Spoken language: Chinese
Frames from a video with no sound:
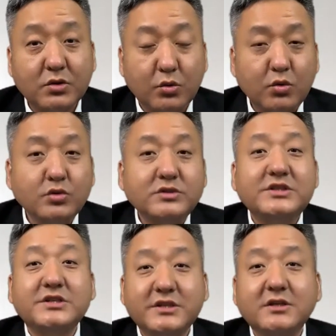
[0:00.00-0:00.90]
独
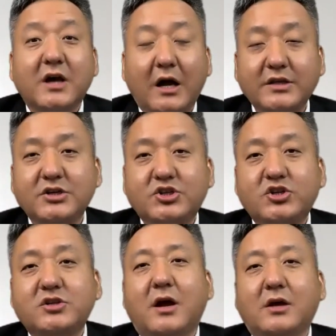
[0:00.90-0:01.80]
其啊，一
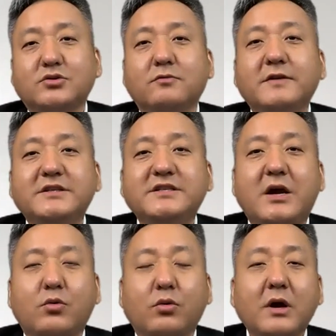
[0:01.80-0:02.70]
只啊，从未
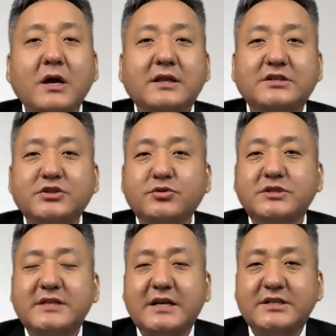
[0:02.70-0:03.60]
见过。但是就
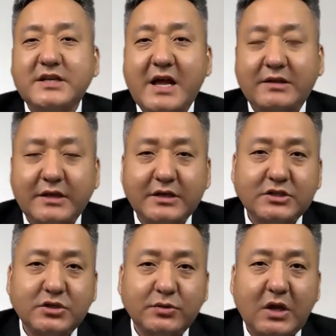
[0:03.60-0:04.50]
是在这样的一个
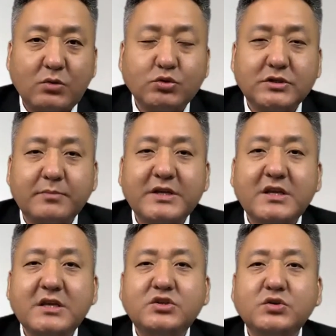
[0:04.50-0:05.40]
社会当中，人们
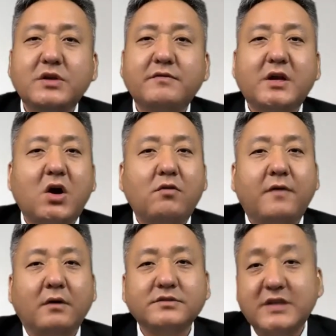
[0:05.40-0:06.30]
依旧因为高
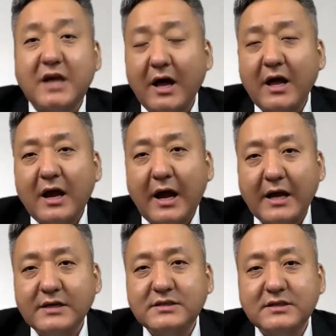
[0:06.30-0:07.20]
房价、
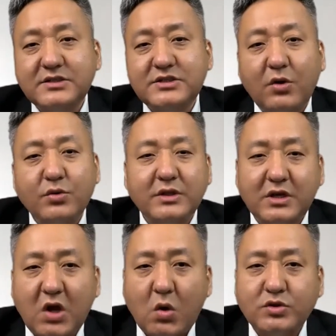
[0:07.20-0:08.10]
孩子的教育的
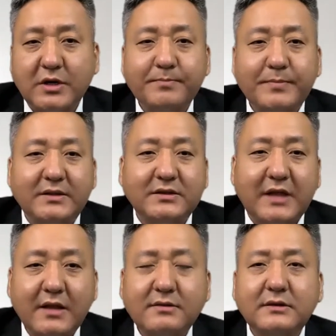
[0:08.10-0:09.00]
高成本
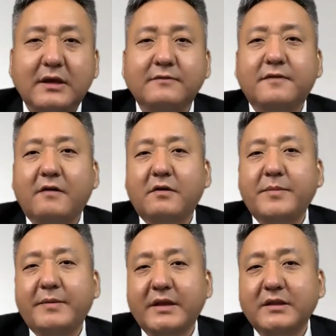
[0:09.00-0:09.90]
等等方方
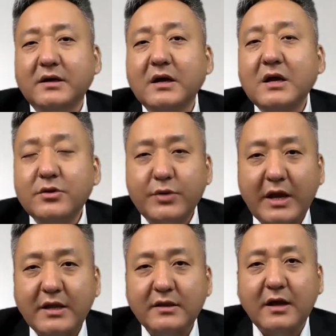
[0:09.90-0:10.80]
面面的
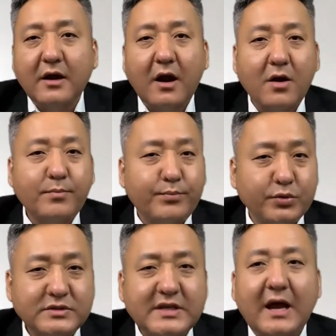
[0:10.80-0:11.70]
原因呢，而
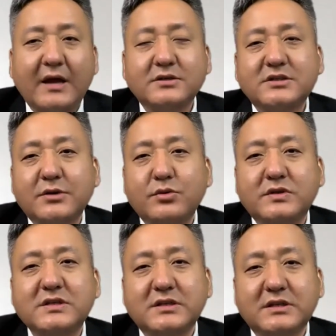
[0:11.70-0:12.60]
不再生育
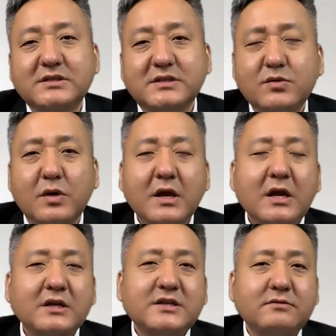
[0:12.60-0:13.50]
自己的子女。
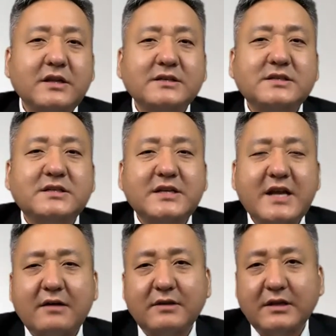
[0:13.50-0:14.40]
像类似这
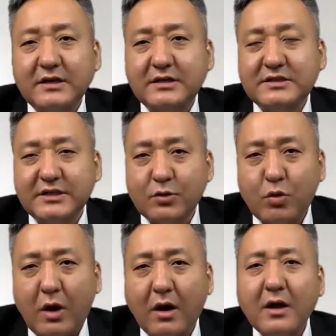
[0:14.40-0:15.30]
样的一个情
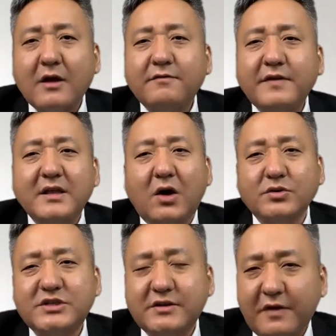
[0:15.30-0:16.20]
况，未
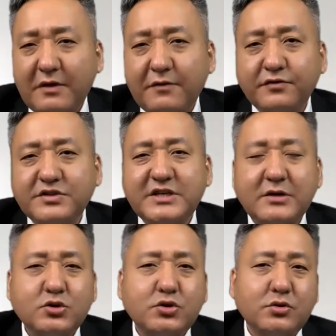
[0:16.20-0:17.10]
老先未富
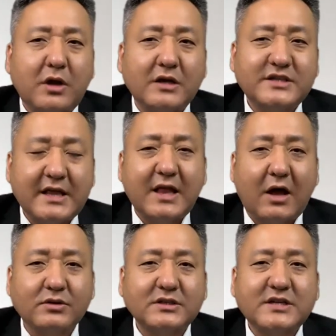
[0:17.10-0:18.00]
先呃先
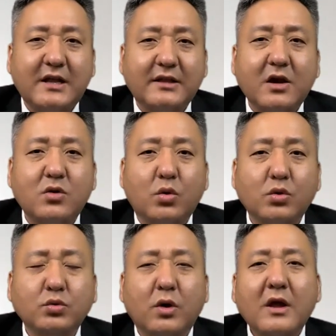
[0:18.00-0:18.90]
老的这样的一个
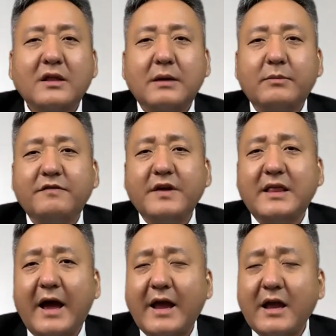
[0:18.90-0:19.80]
国度，那么未
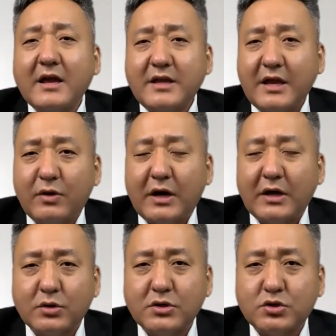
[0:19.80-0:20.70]
来也有
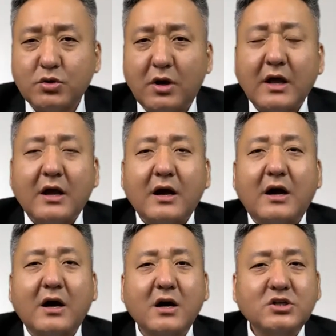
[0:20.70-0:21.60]
很多人说
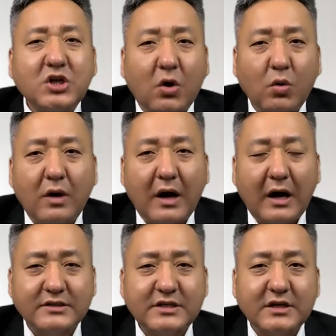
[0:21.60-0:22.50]
何愁
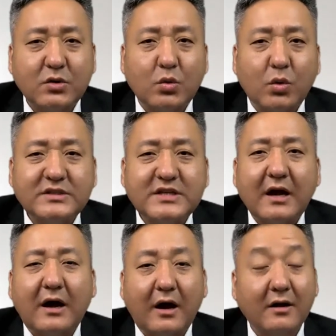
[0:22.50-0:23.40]
啊这个国家
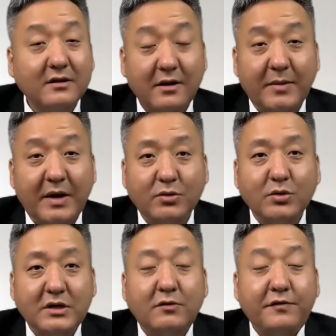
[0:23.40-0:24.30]
啊，那么很
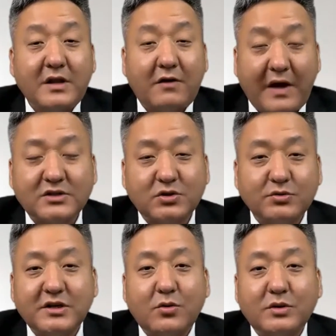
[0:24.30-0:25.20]
多人都非常发
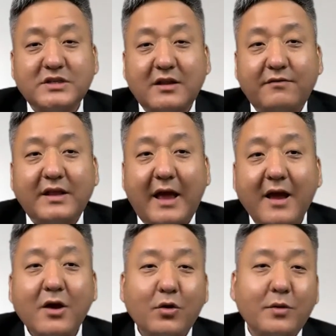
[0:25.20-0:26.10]
愁这个国家的未
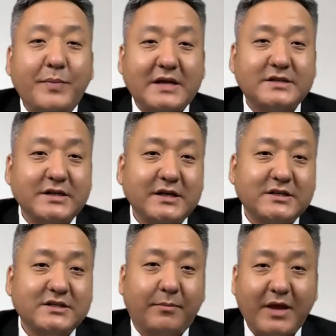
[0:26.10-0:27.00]
来会变成一
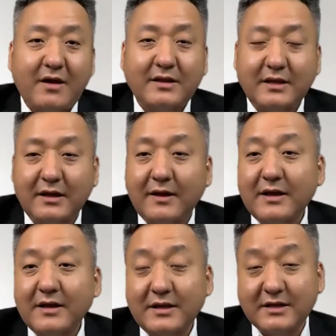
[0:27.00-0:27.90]
个什么样的
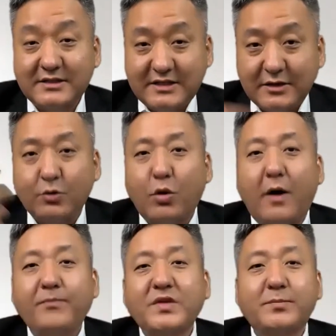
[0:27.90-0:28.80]
一个境
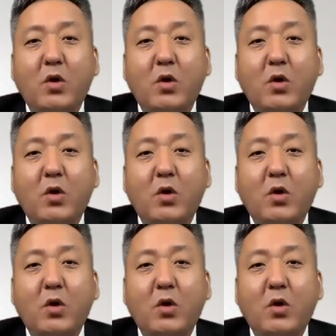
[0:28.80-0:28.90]
况。